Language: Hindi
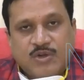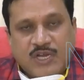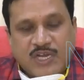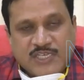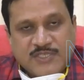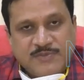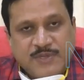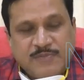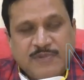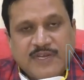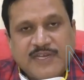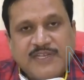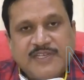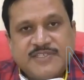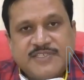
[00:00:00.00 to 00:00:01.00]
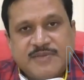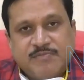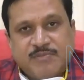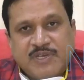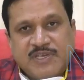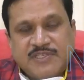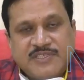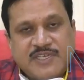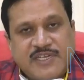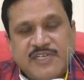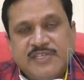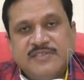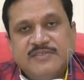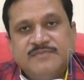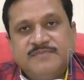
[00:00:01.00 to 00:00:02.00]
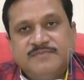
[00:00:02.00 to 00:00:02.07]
और आज भी हमारा ये सैम्पलिंग जारी है